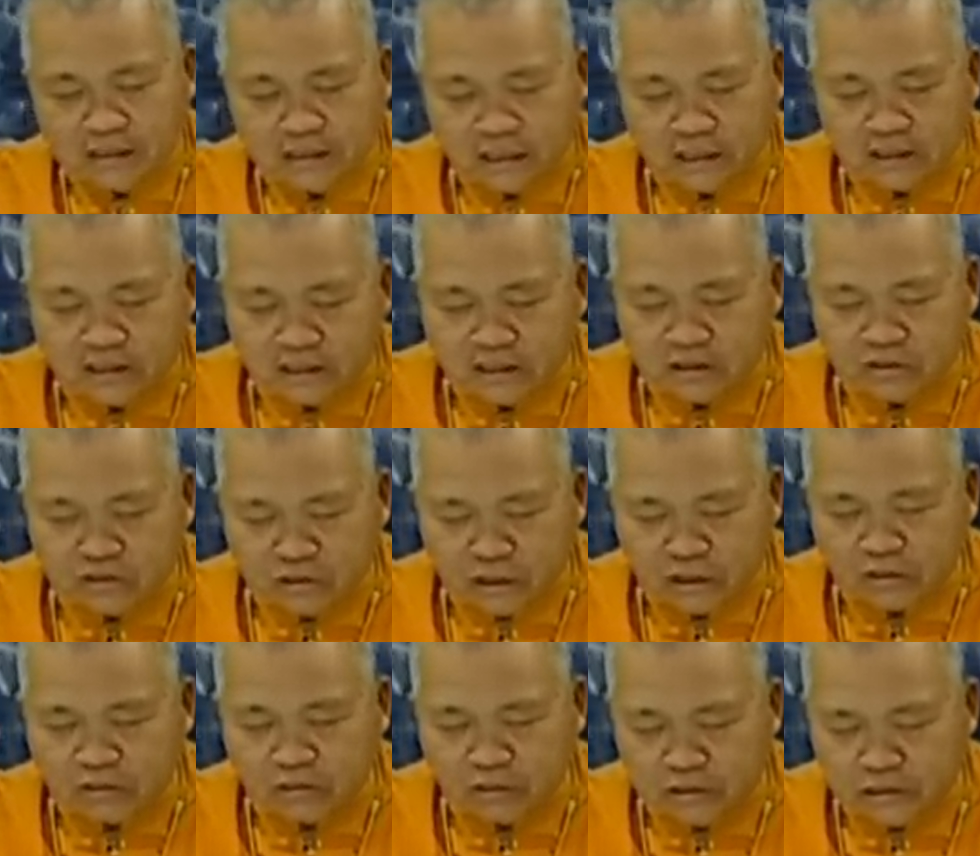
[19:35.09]
这个是
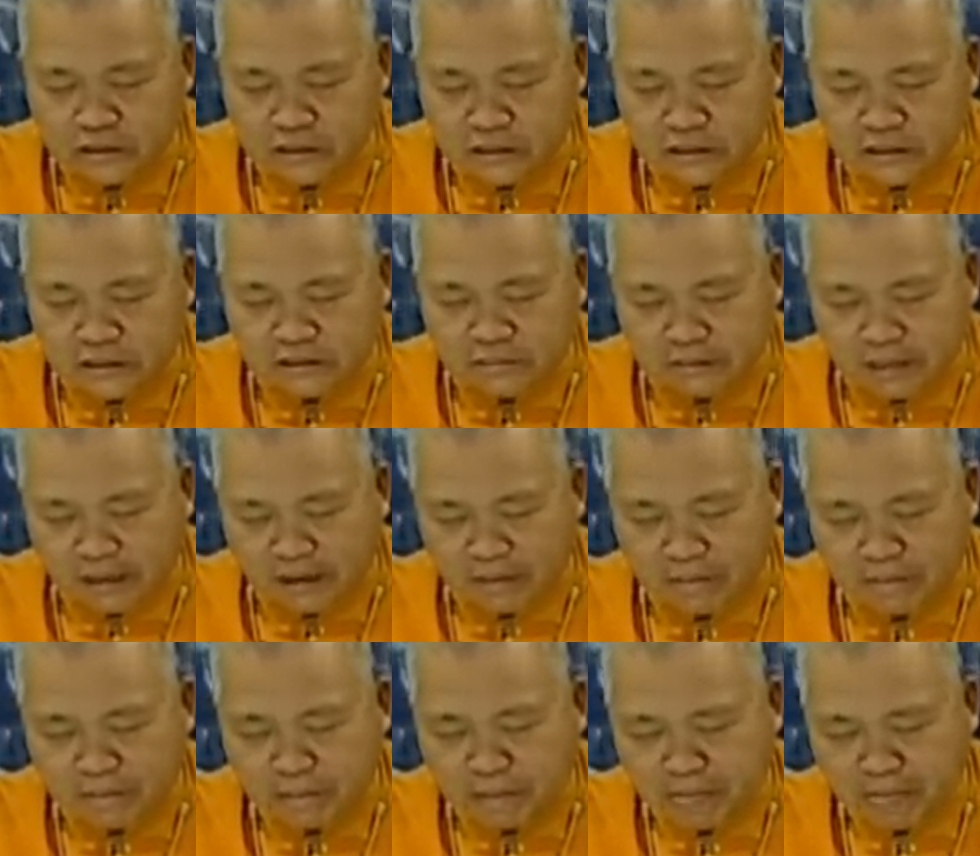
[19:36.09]
水火既济嘛？